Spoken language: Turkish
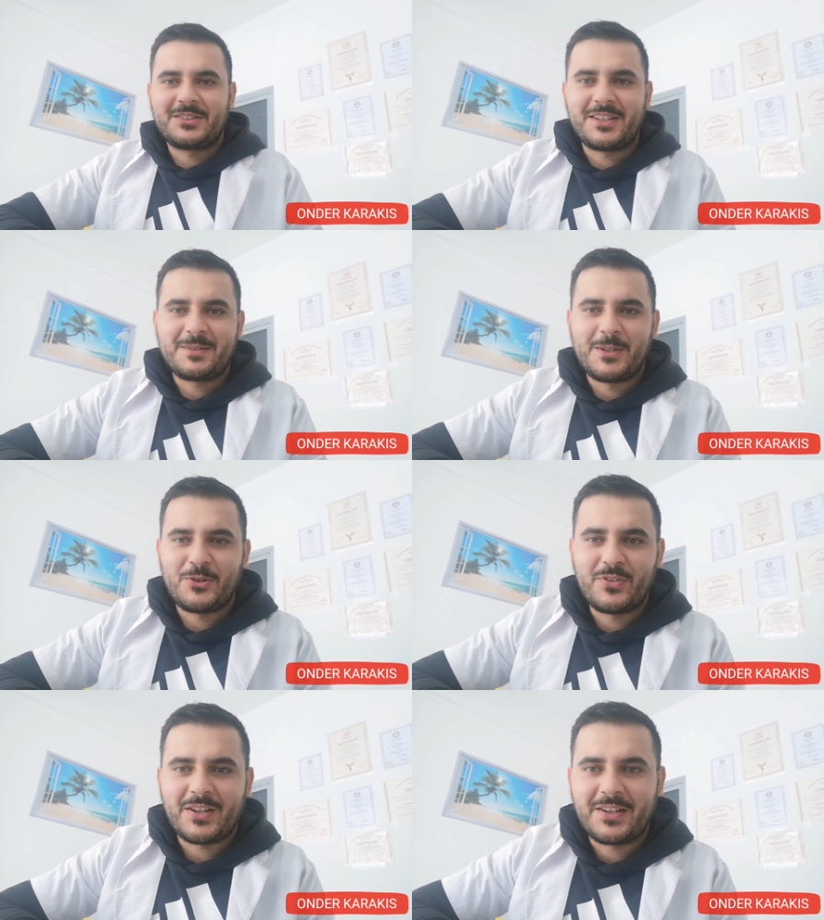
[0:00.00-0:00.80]
arkadaşlar
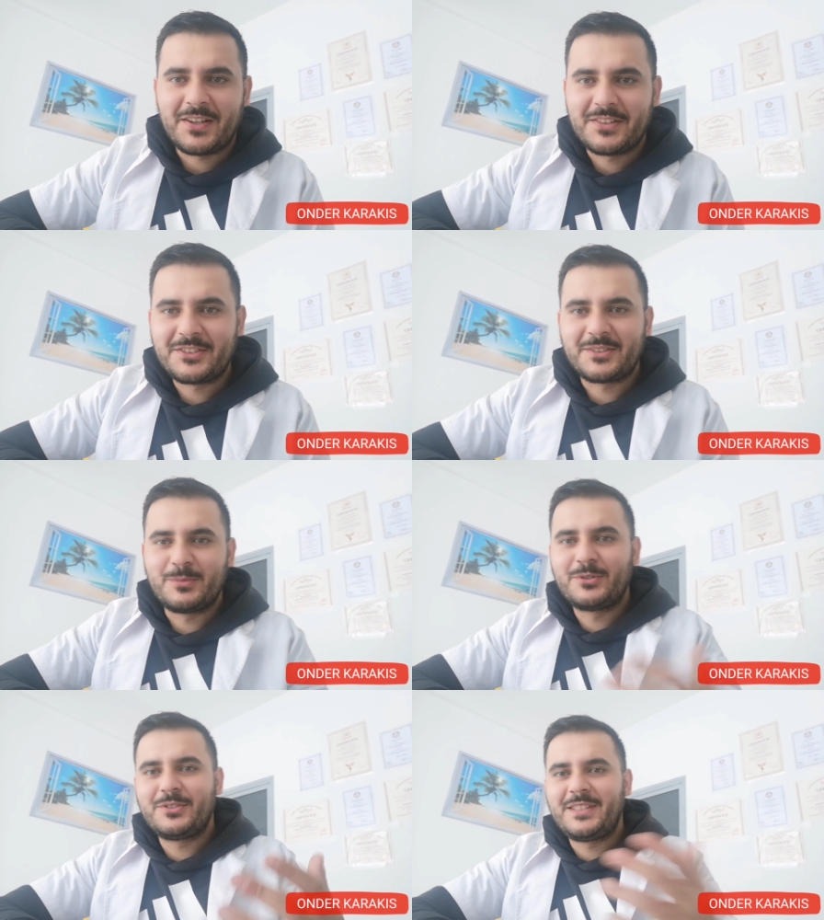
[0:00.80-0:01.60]
ben Önder Karakış.
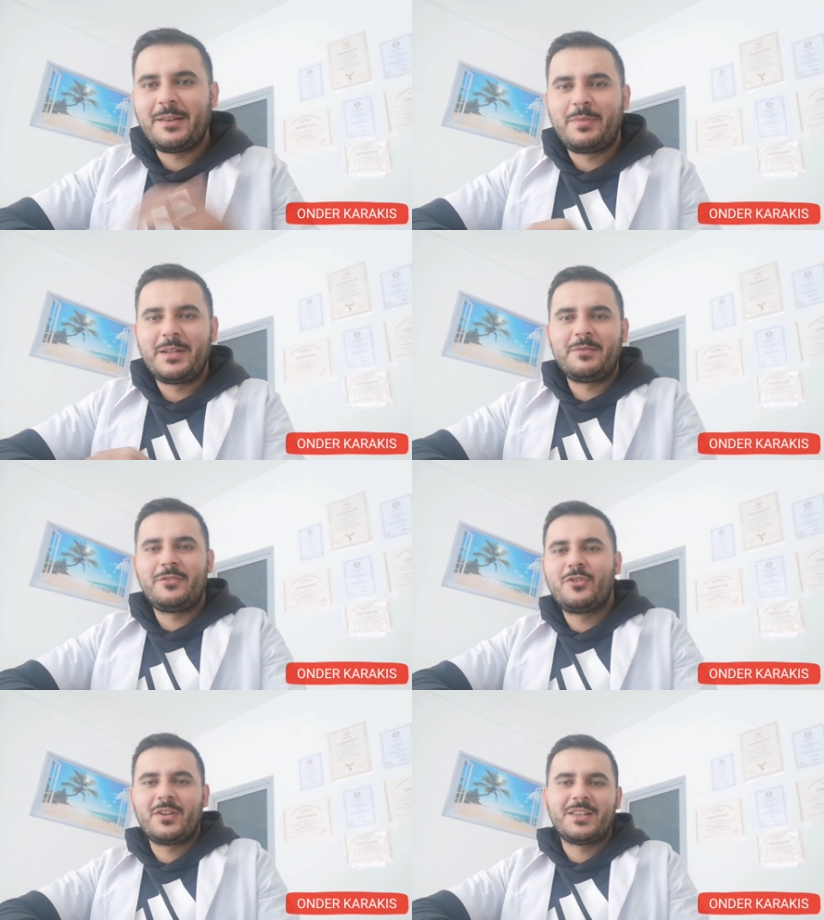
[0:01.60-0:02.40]
Bugün yepyeni bir
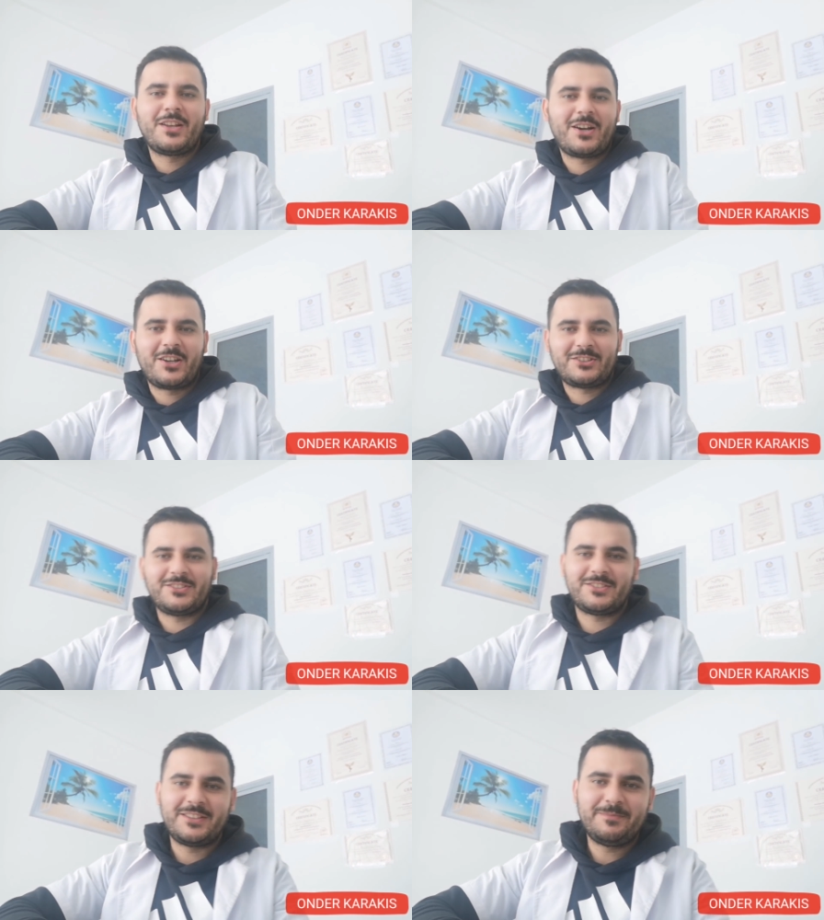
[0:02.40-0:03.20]
videoyla daha
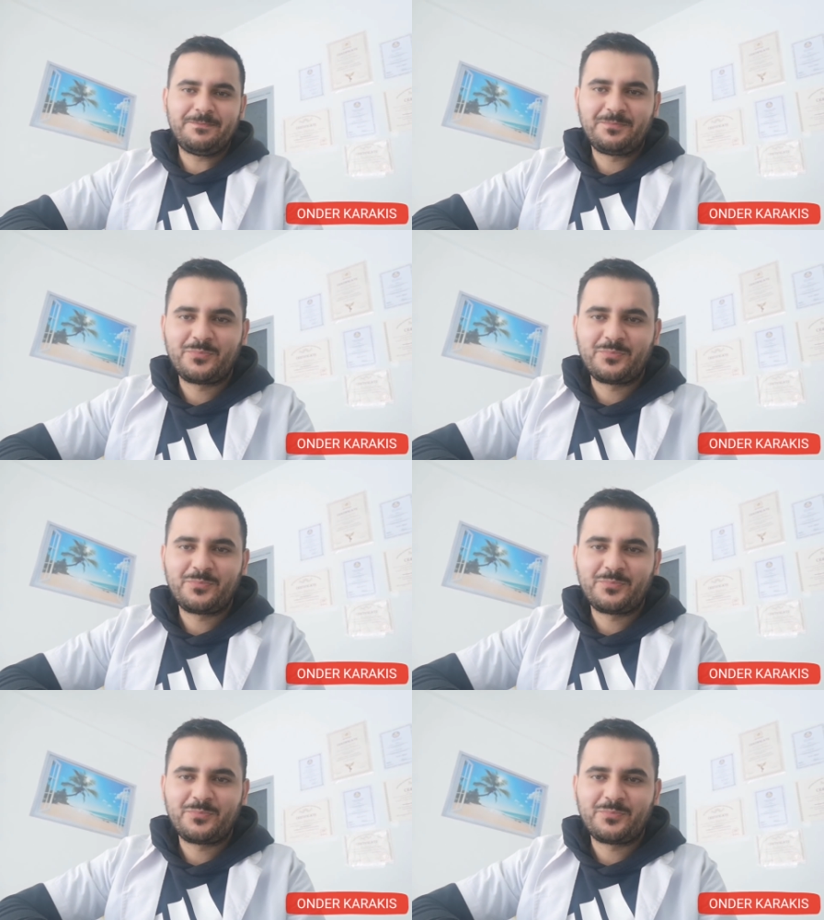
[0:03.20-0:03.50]
karşınızdayım.